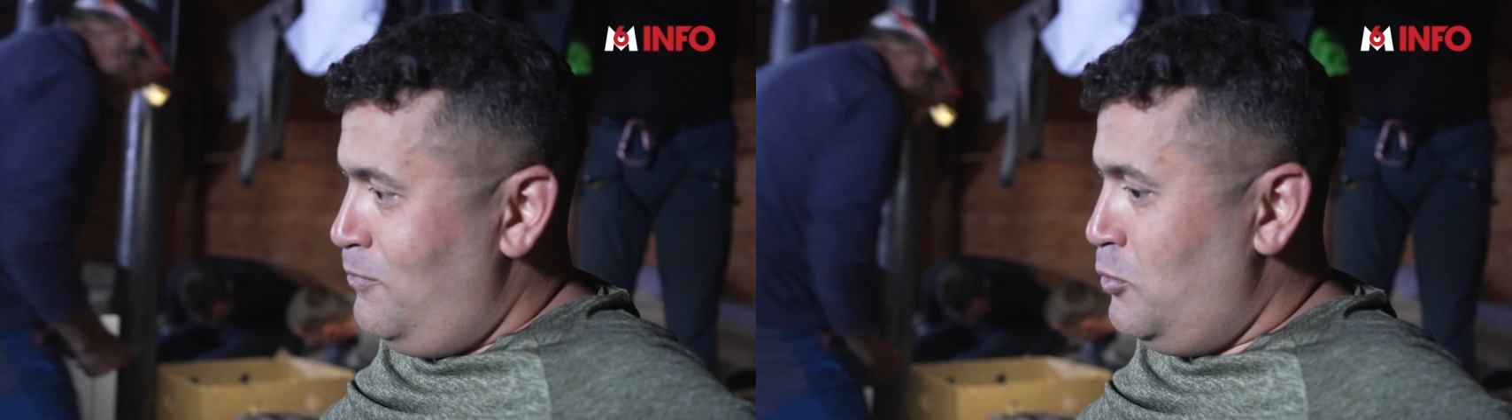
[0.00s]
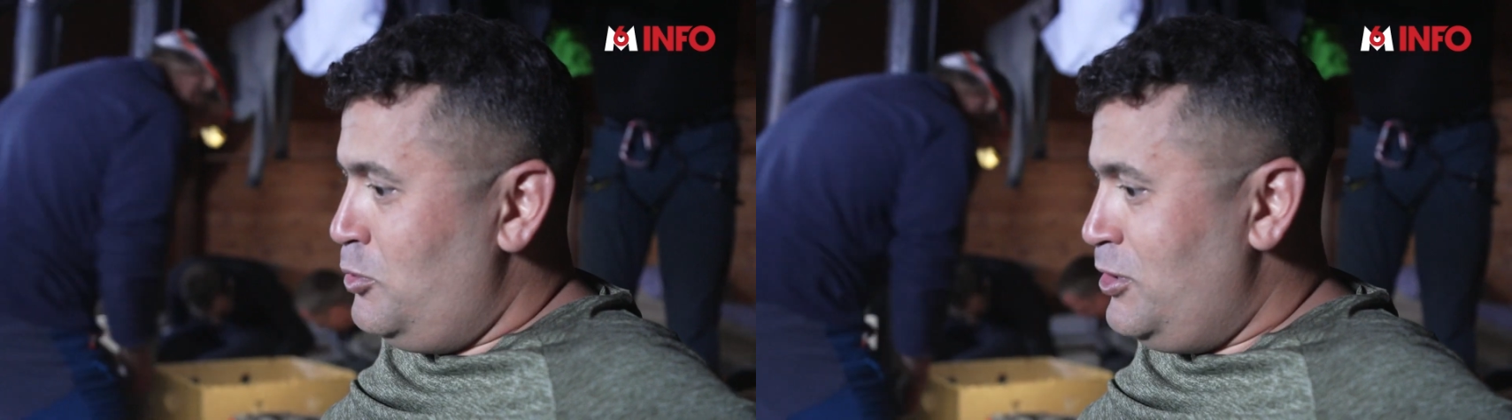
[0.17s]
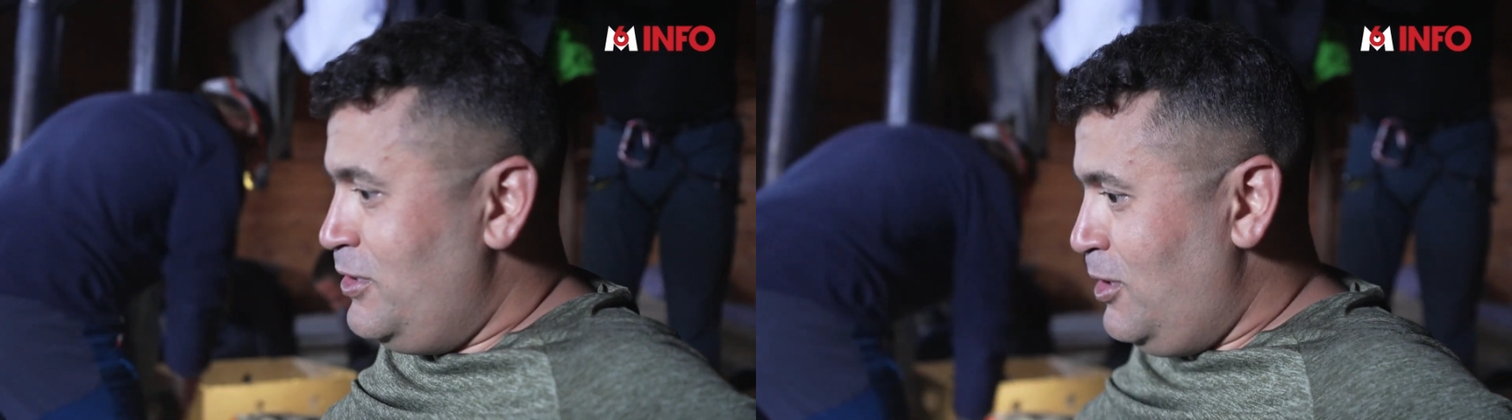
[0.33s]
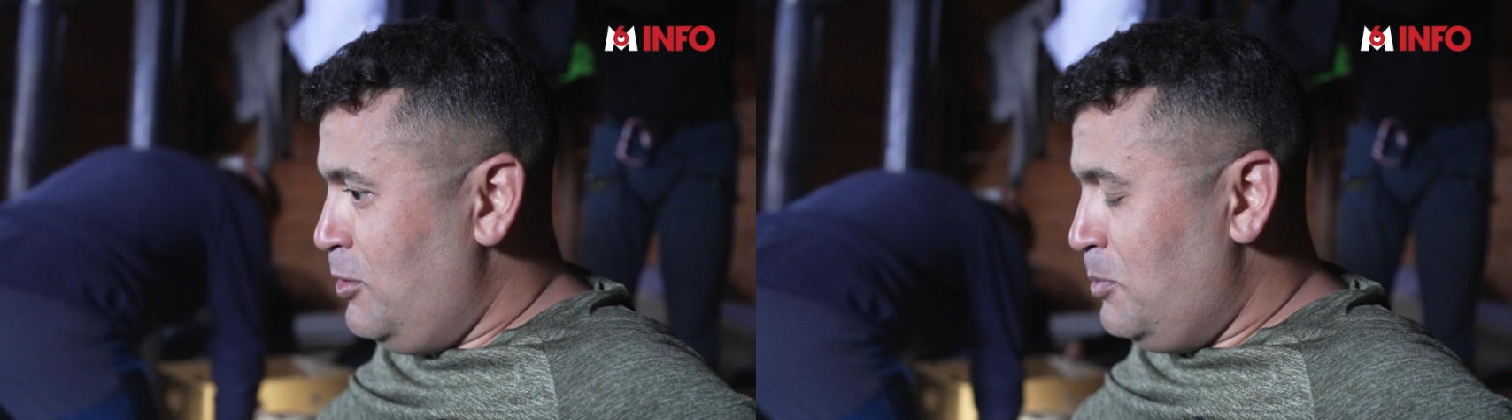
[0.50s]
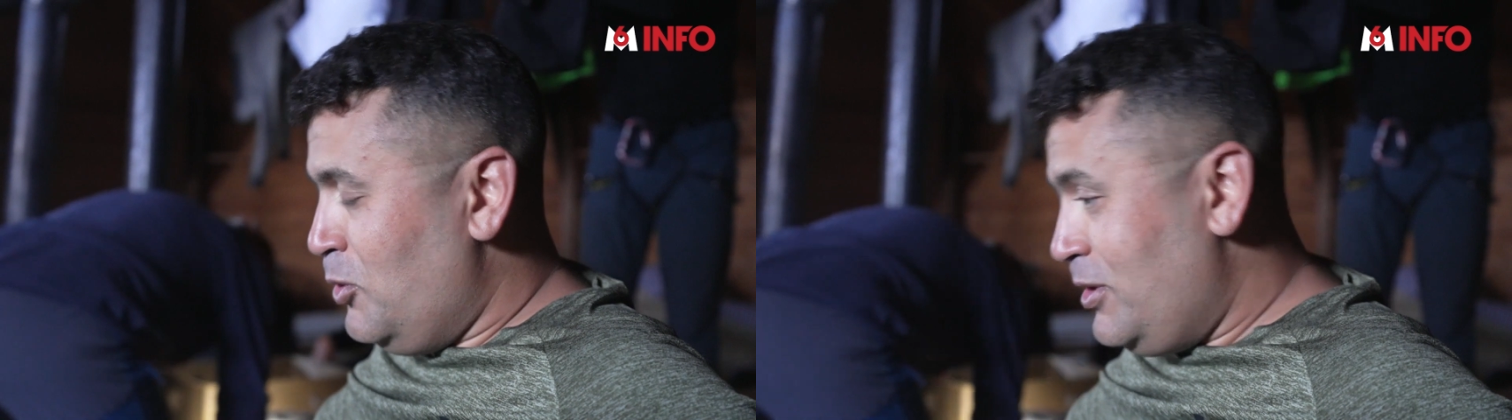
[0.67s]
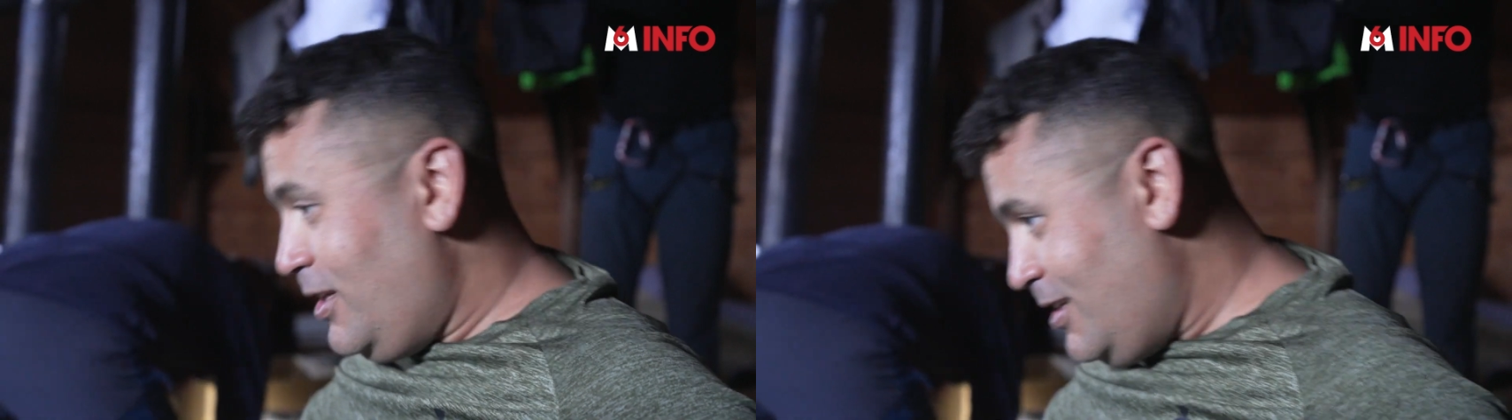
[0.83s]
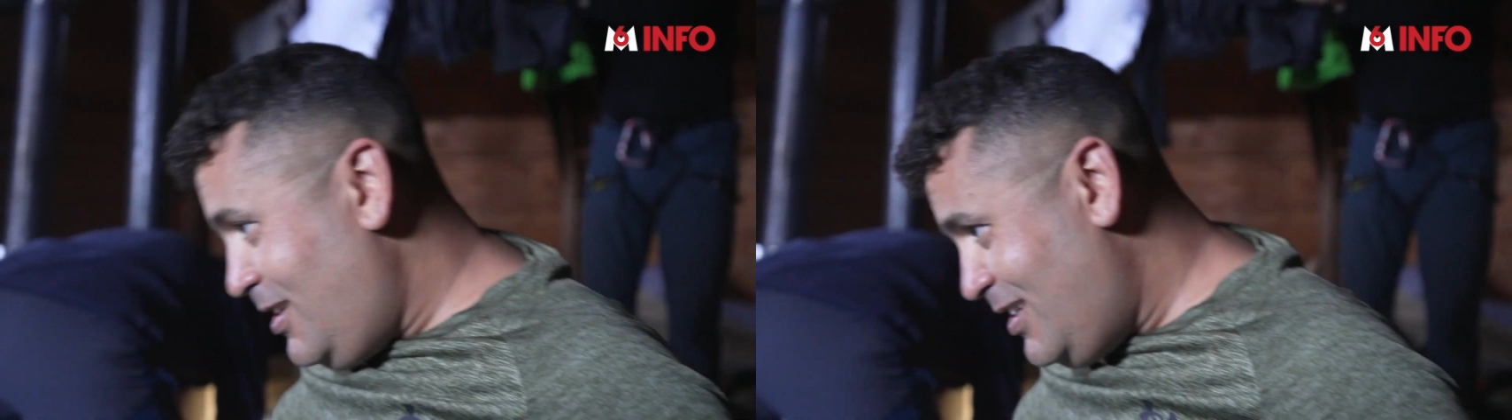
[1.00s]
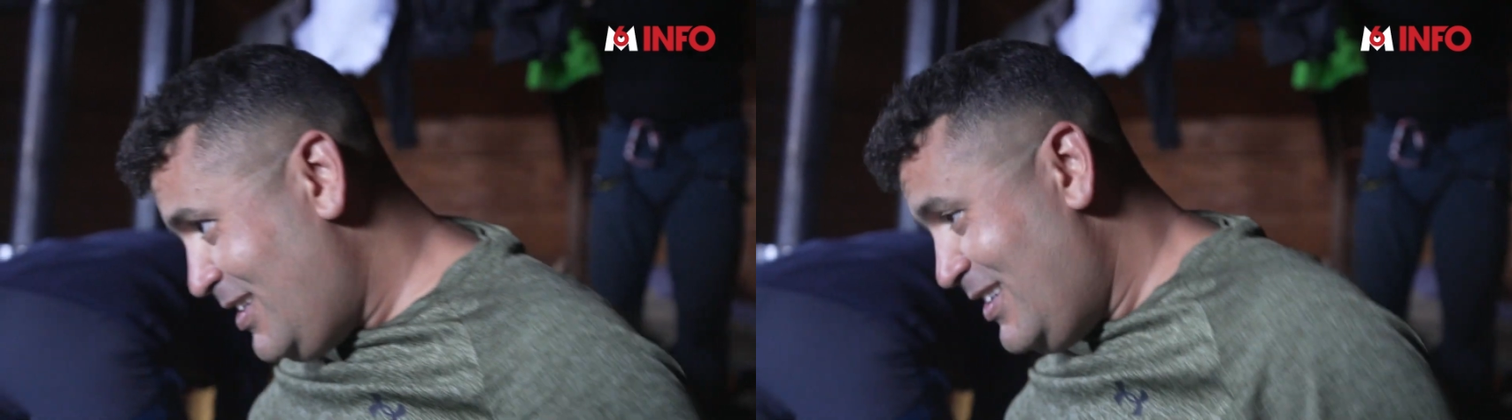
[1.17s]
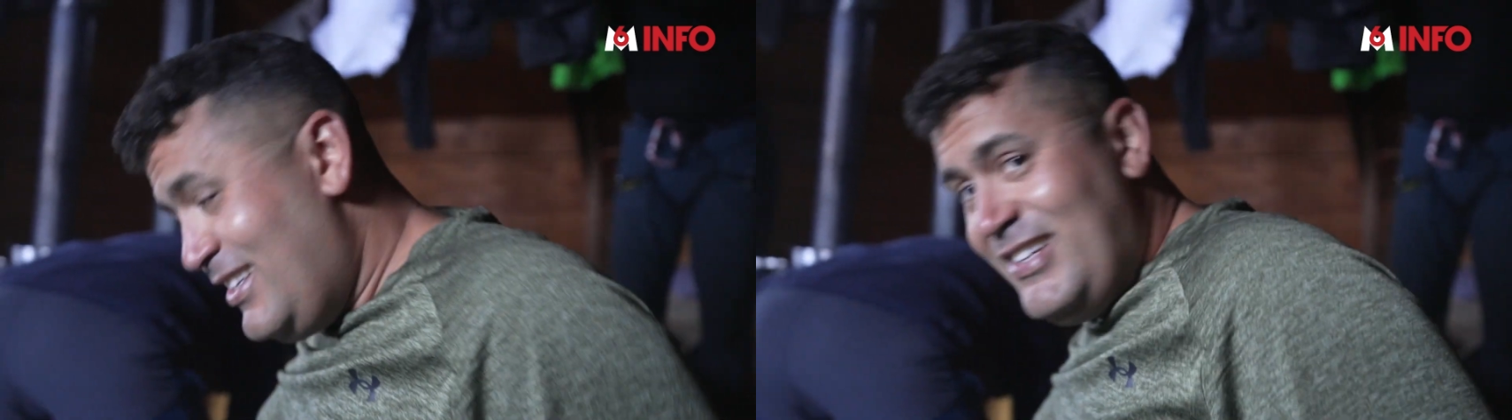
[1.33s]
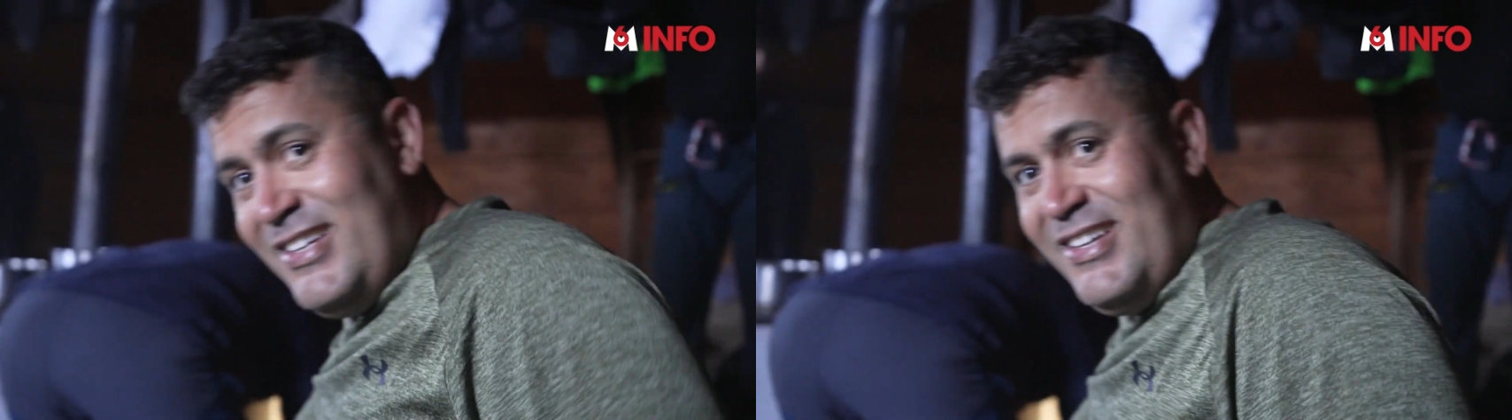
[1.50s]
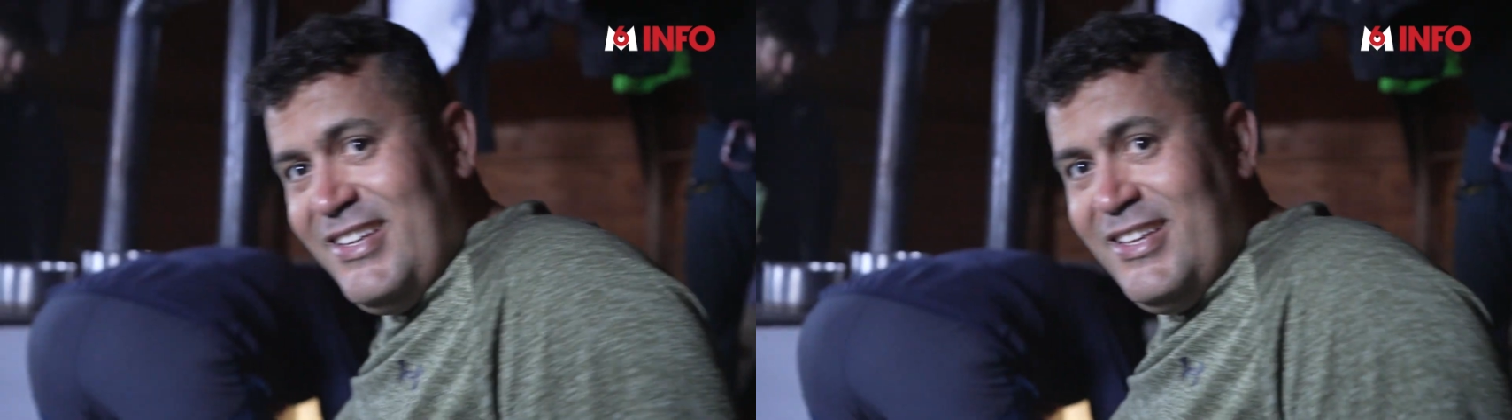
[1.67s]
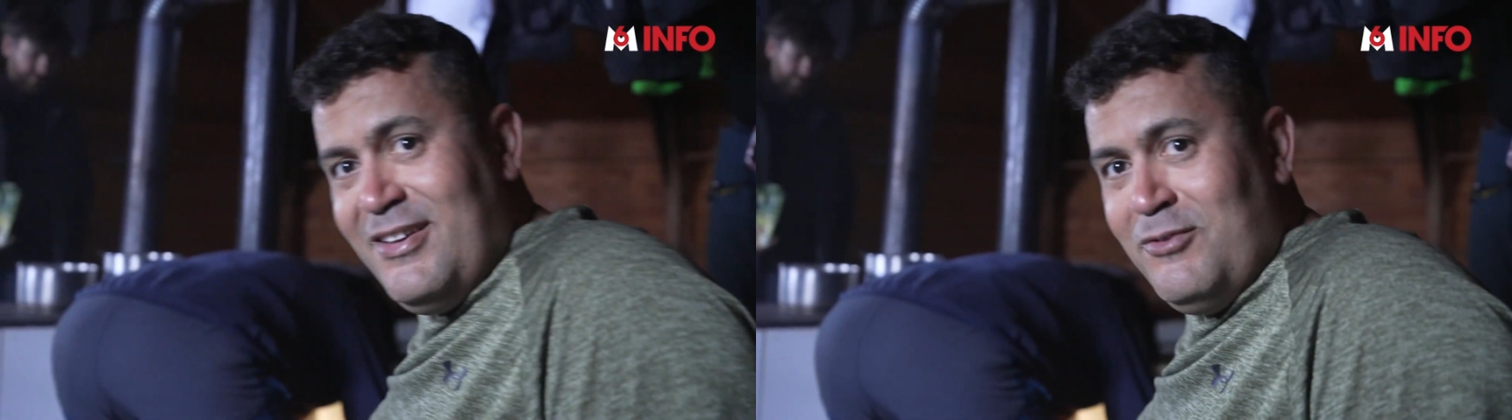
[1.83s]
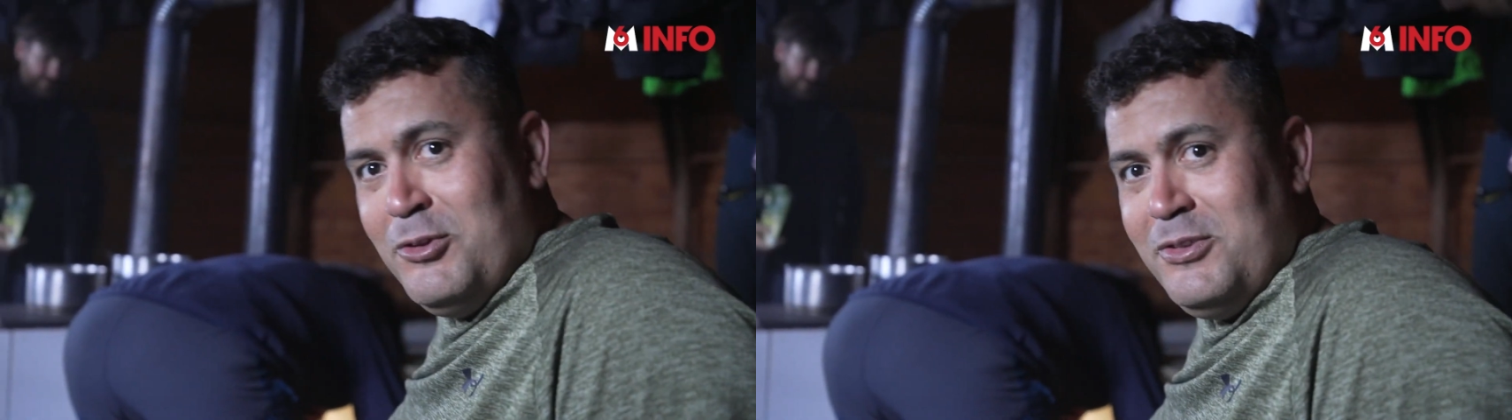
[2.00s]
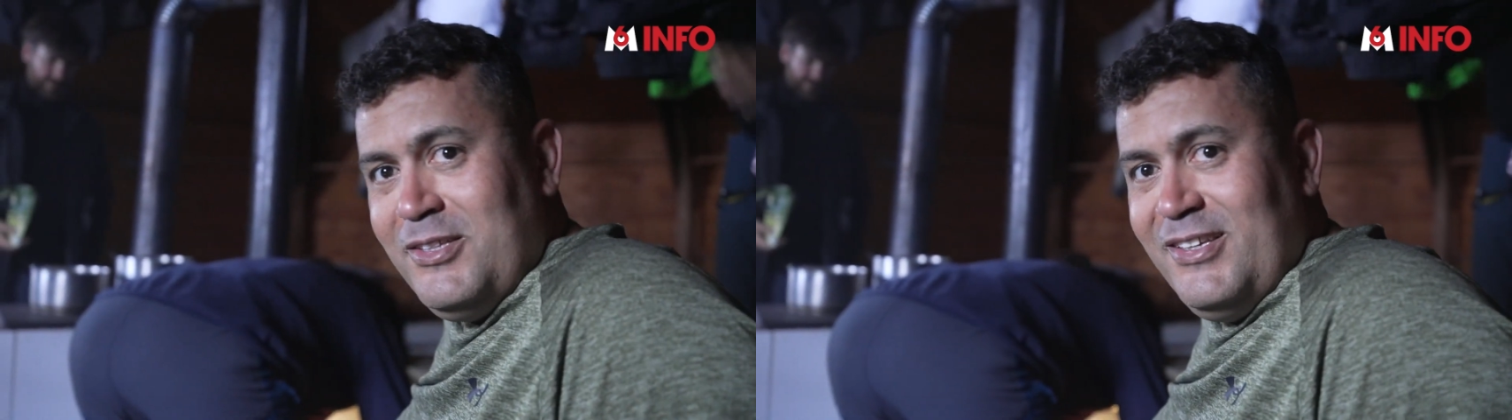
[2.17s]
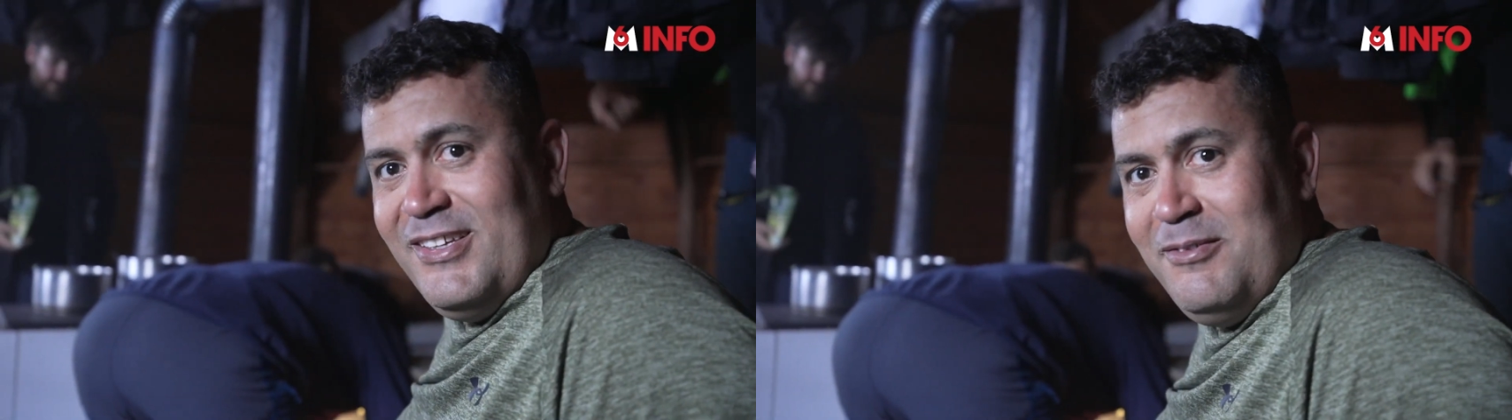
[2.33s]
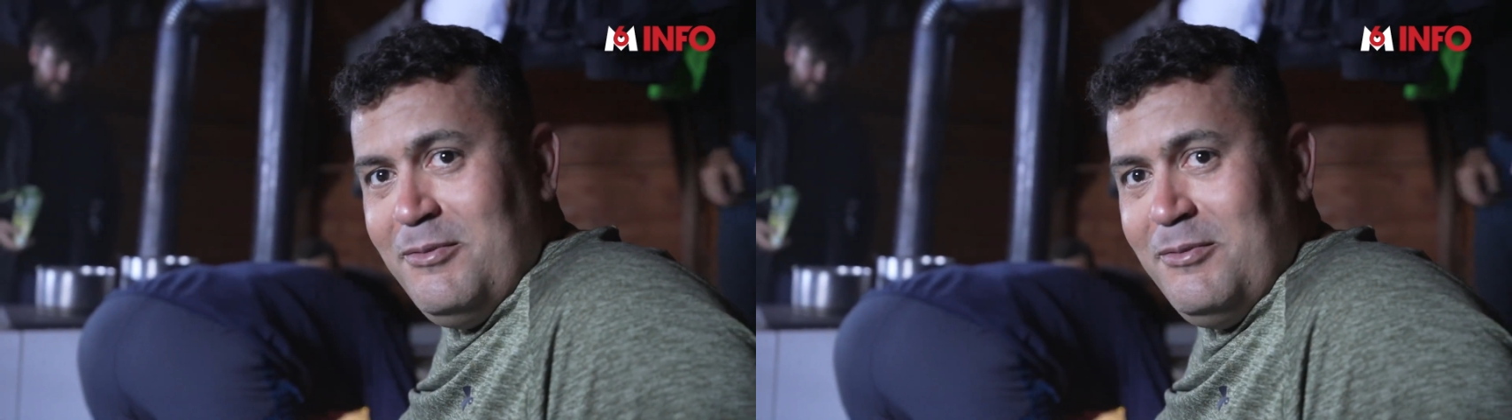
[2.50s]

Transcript: Faut juste le montage et avancer, oh.